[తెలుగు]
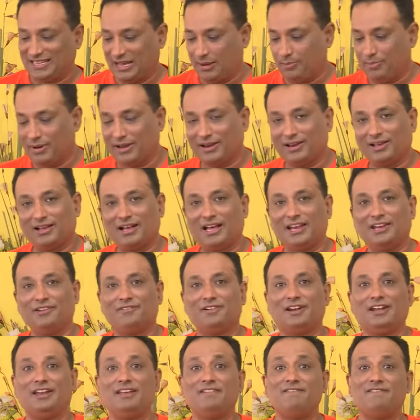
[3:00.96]
సాంబార్కి
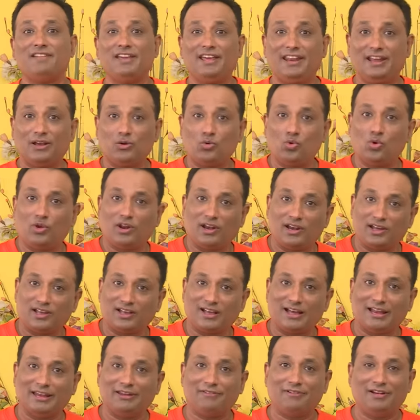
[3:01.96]
కానివ్వండి వేరే కూరలకు
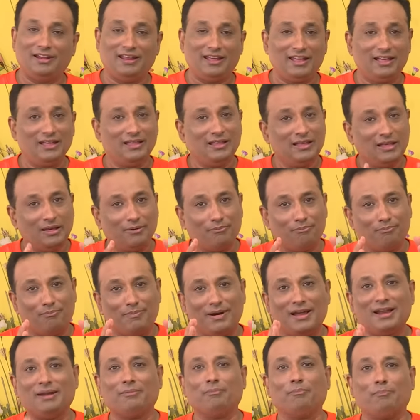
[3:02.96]
కానివ్వండి
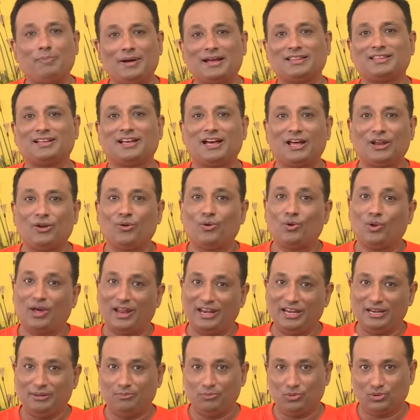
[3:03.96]
మనం పాతకాలంలో
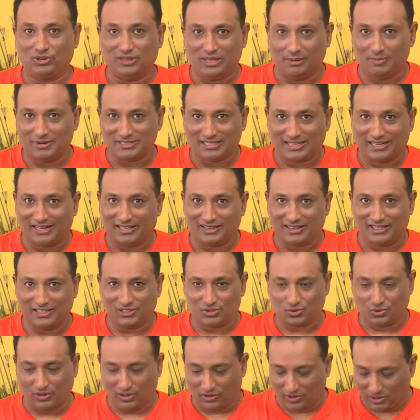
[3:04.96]
అన్ని ముద్ద మసాలా
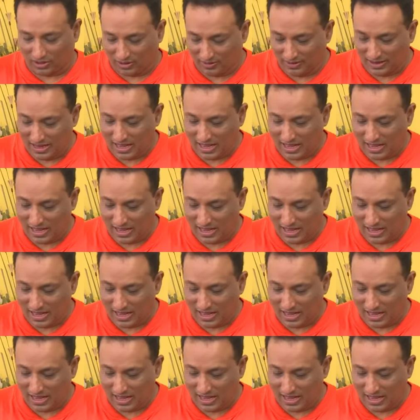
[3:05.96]
తీసుకునేవాళ్ళం